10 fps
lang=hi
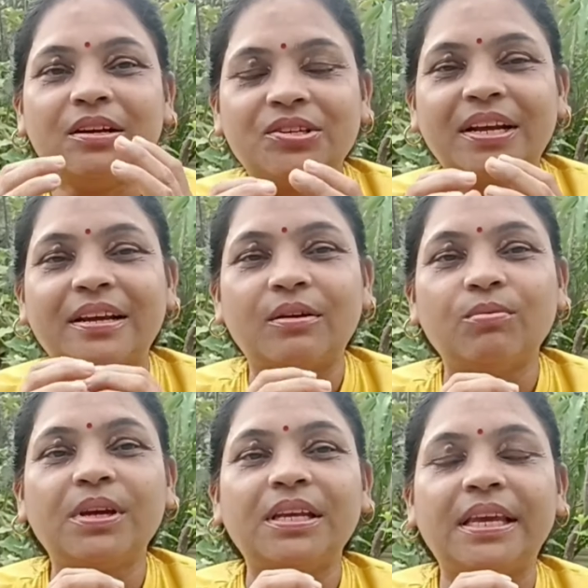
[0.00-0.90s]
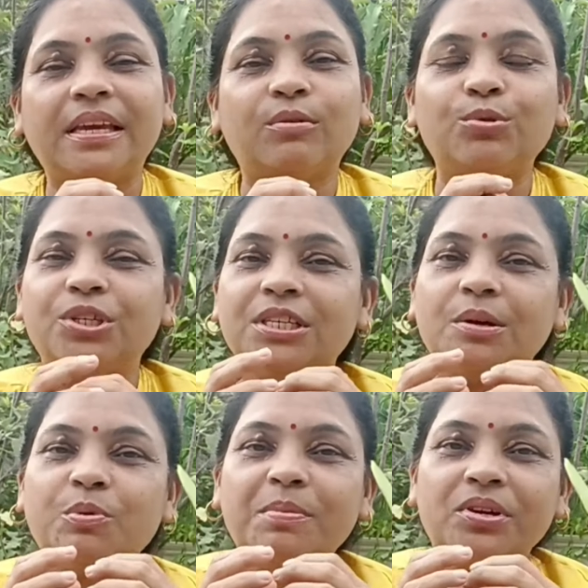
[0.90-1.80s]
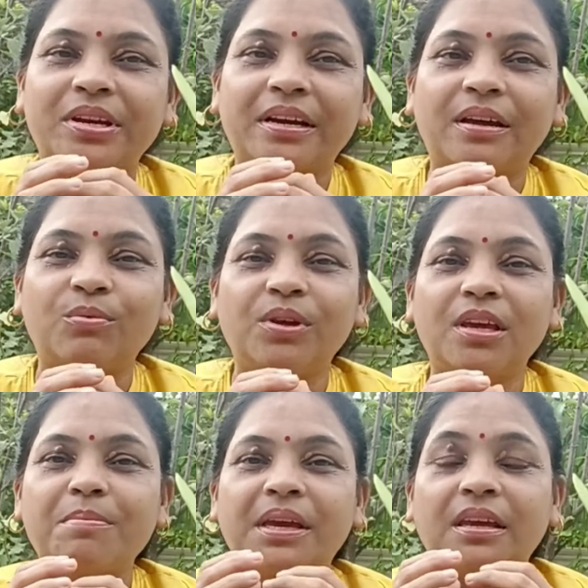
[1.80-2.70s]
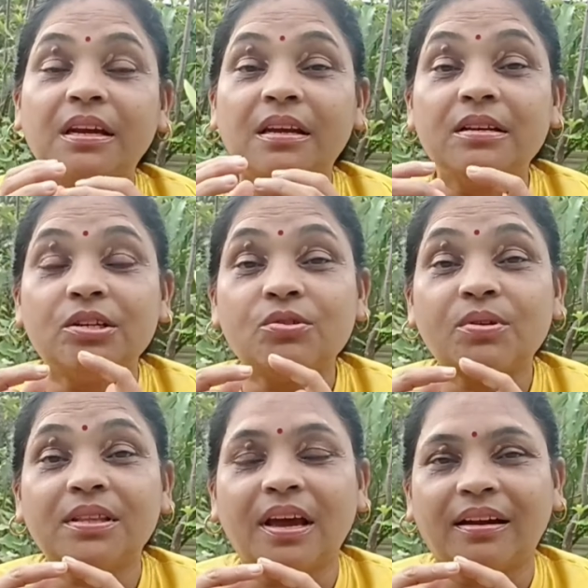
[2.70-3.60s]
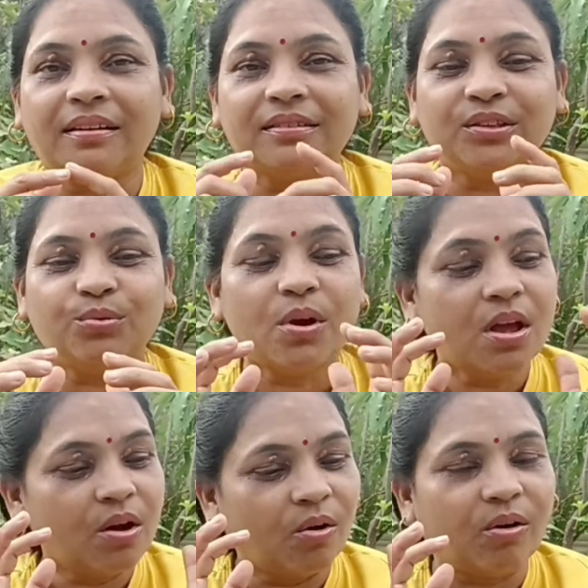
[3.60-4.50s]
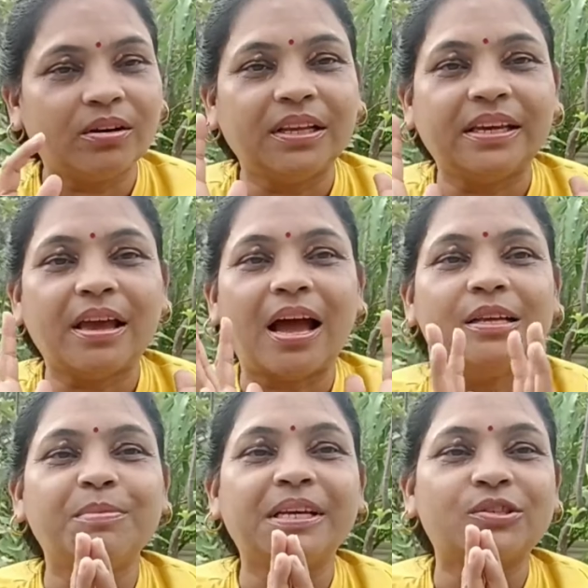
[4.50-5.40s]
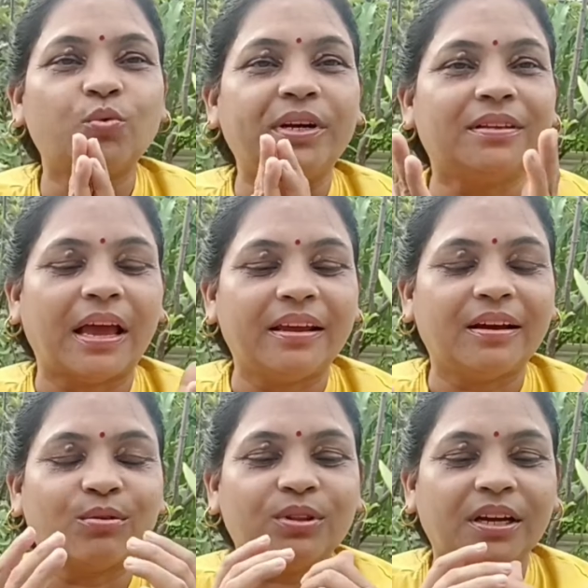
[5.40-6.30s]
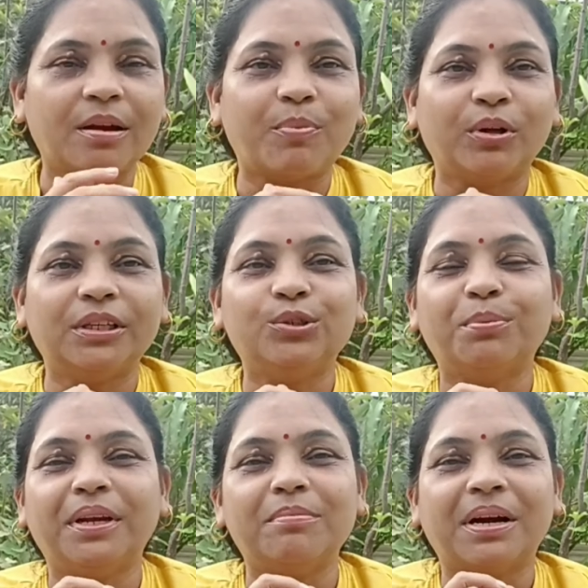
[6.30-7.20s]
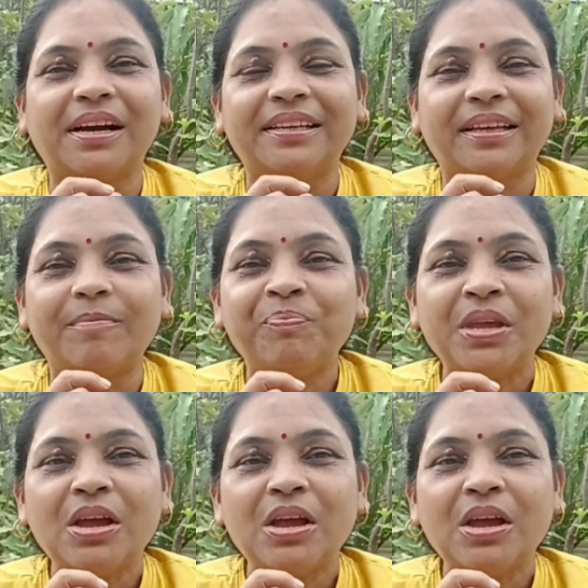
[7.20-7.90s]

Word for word: शेयर करूँगी कि देखिए कुछ चीज़ें भी मैं शेयर करूँगी कि मैं किन किन चीज़ों का ध्यान रखती हूँ और देखिए आज मैं एक स्वीट ही करौंदा के पौधे जो मैंने मंगाया था